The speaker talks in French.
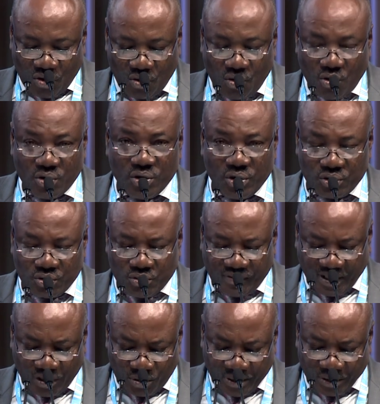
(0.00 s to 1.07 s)
au nom du
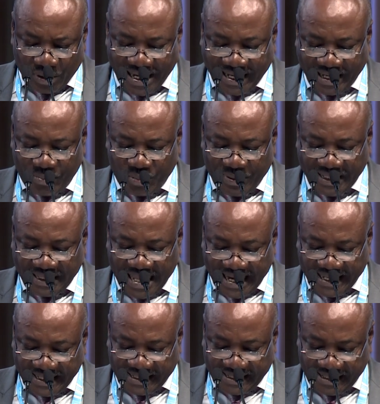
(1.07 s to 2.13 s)
gouvernement de la République
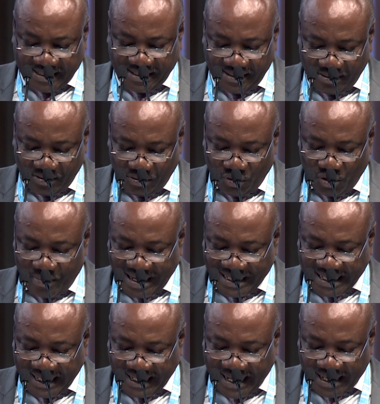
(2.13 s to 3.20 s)
d'Haïti, de ma
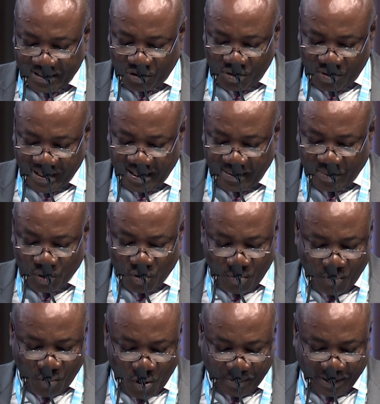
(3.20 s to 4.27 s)
délégation et en mon nom
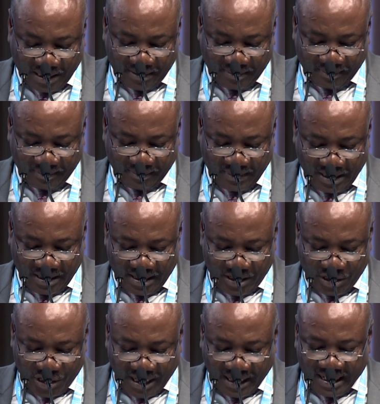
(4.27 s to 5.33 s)
propre,
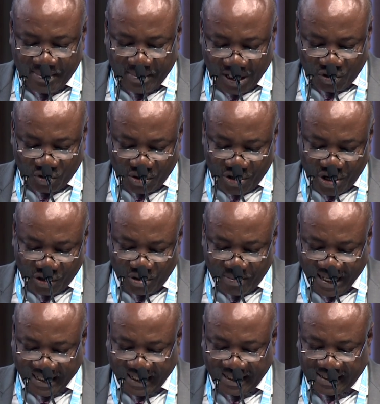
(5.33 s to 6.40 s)
j'ai l'immense honneur de
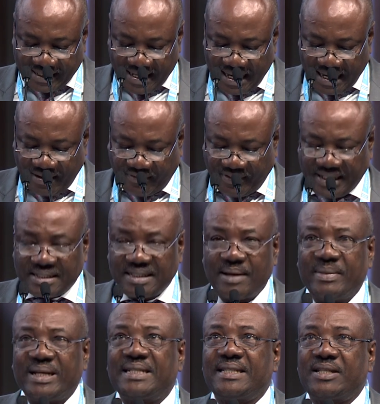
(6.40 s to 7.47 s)
m'adresser à la
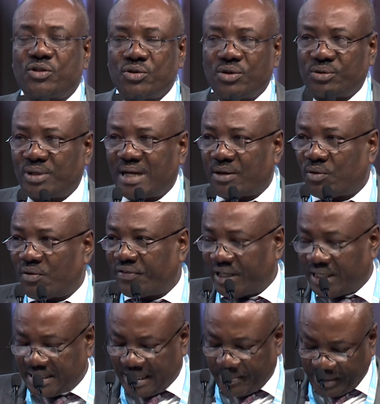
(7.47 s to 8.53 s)
20e édition de la
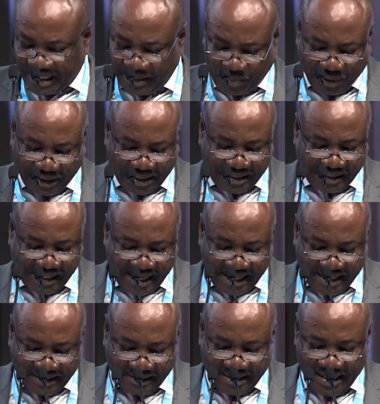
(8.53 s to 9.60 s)
conférence des
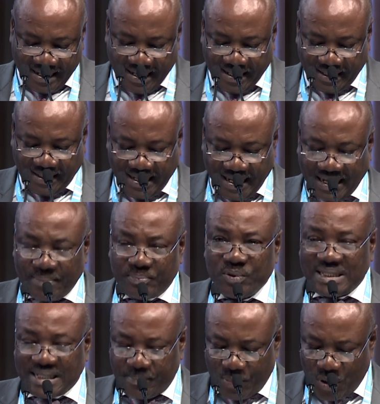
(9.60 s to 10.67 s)
plénipotentiaires, qui est la
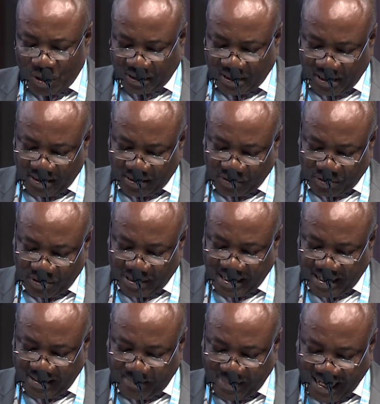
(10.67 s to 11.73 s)
plus importante
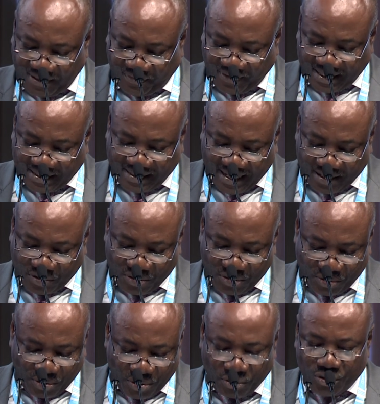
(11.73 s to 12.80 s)
des
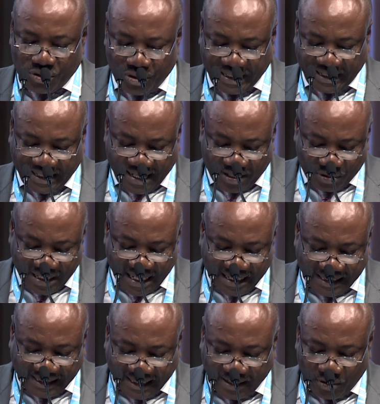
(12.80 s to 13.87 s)
manifestations de l'Union internationale
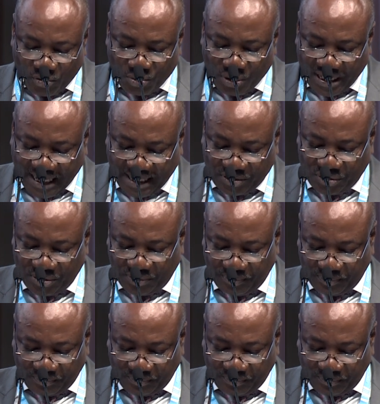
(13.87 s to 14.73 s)
des télécommunications.